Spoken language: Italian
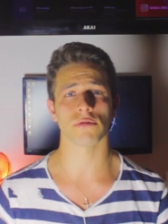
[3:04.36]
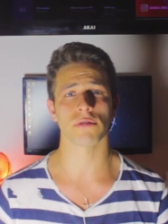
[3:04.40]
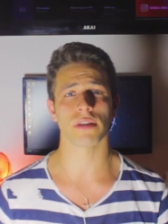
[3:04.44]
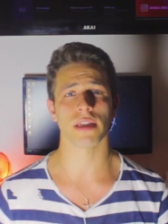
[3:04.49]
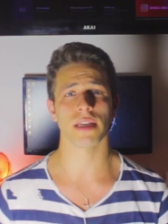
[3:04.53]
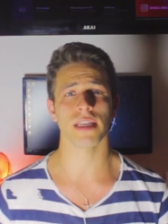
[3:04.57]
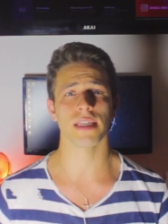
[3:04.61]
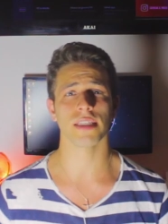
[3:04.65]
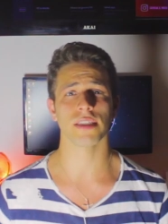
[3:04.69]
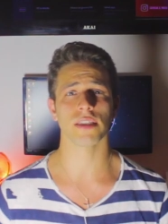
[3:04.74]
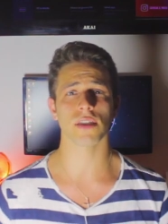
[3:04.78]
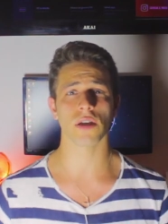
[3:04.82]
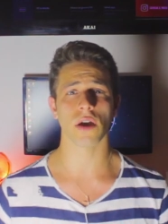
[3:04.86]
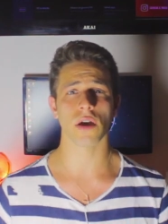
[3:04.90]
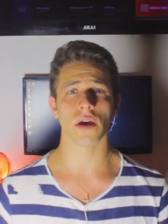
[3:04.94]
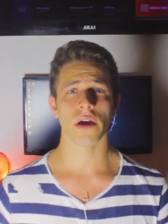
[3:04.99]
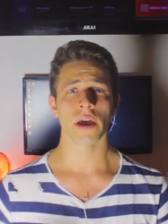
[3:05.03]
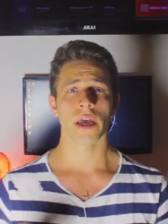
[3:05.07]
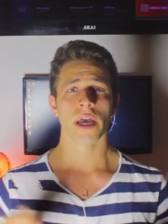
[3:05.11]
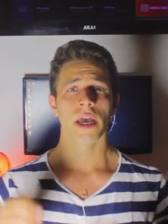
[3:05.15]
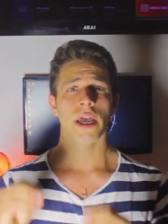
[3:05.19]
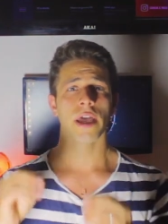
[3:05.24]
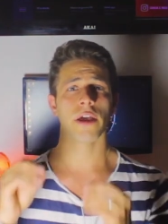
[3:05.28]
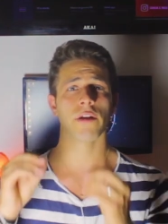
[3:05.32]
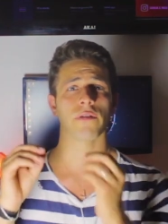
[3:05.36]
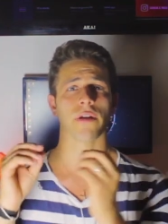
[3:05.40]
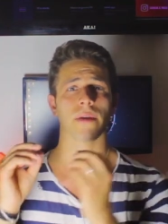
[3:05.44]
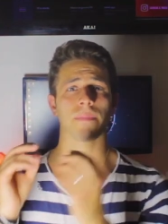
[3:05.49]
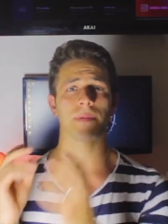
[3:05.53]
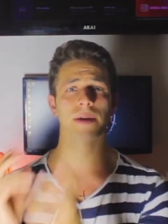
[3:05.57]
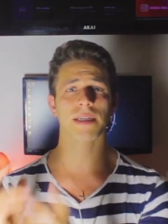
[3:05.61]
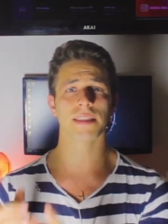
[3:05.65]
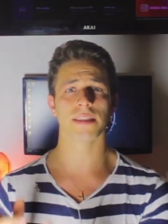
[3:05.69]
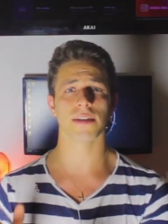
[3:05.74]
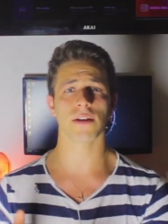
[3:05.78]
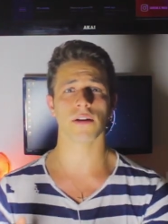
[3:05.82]
utilizzo in una
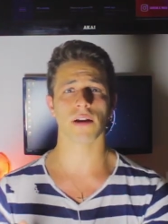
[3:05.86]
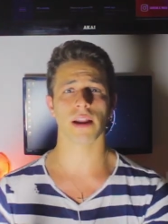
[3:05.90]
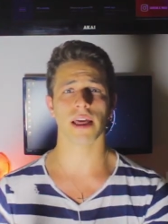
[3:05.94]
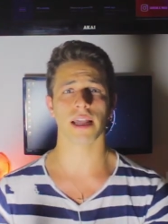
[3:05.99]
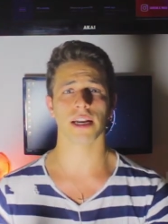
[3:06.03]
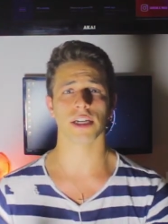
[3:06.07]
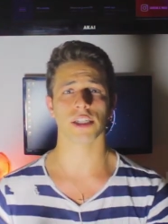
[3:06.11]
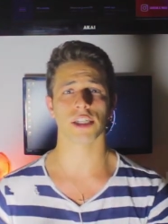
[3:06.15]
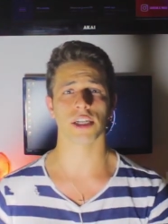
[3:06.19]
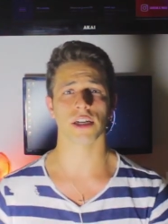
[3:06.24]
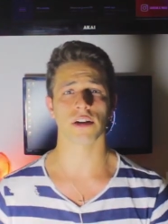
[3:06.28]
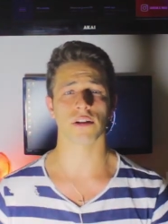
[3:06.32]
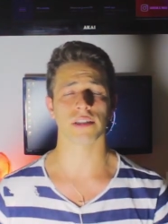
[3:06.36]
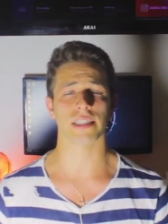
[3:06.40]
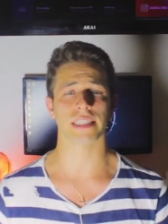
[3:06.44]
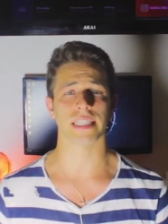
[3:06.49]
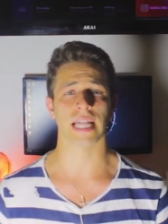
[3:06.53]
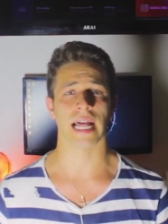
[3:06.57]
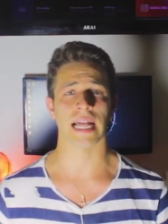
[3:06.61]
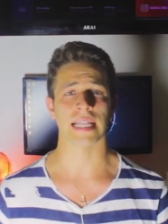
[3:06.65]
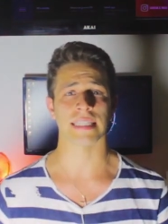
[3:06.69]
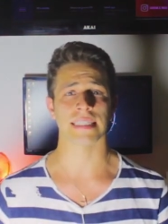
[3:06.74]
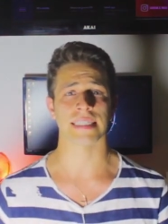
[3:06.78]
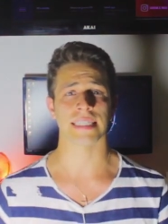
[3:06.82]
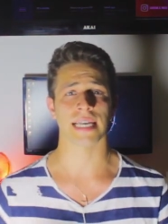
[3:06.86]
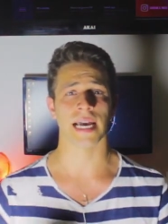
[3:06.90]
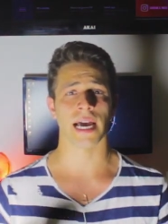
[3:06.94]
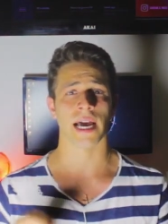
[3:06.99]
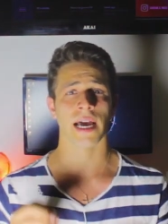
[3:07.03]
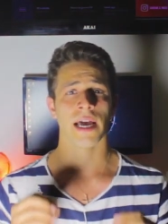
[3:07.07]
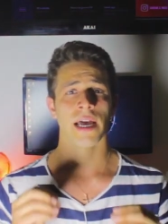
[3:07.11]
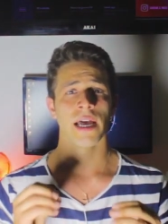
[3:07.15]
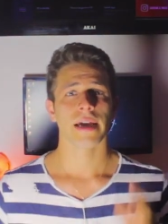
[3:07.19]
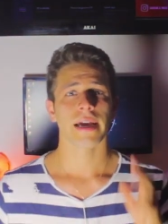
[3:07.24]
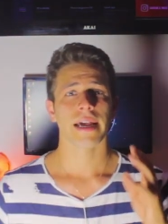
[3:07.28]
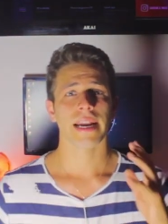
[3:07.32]
particolare
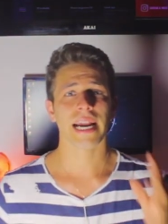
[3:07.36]
circostanza.